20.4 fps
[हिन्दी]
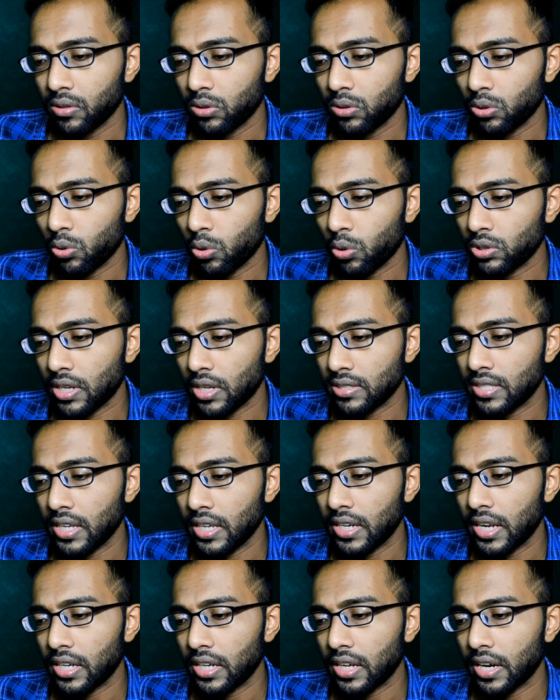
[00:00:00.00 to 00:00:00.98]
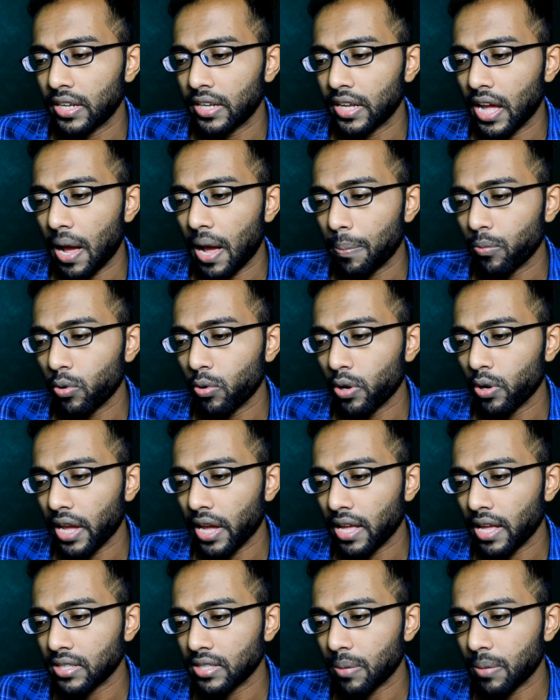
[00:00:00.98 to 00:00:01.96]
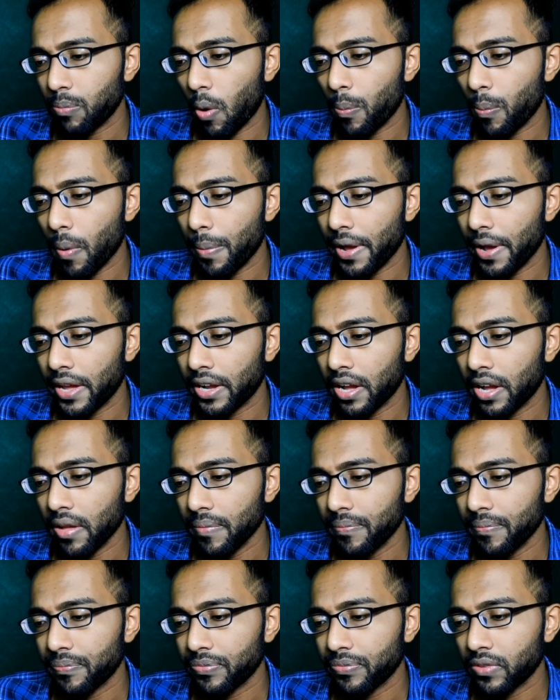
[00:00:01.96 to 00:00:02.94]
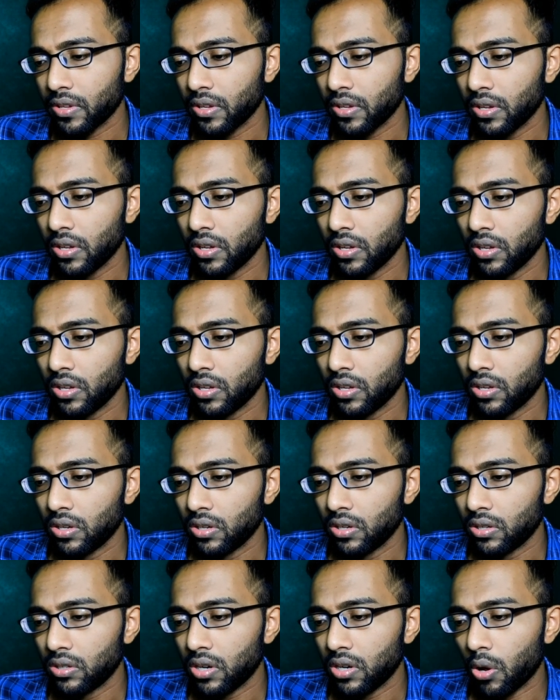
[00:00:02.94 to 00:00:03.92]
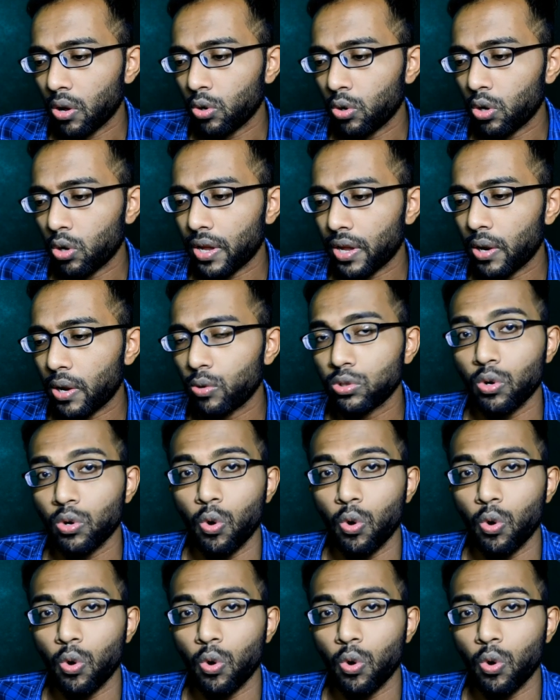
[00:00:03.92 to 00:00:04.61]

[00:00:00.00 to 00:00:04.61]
तो जैसे ही क्लिक करेंगे आपको एक ऐसा पॉपअप आएगा डाउनलोड वाला उसको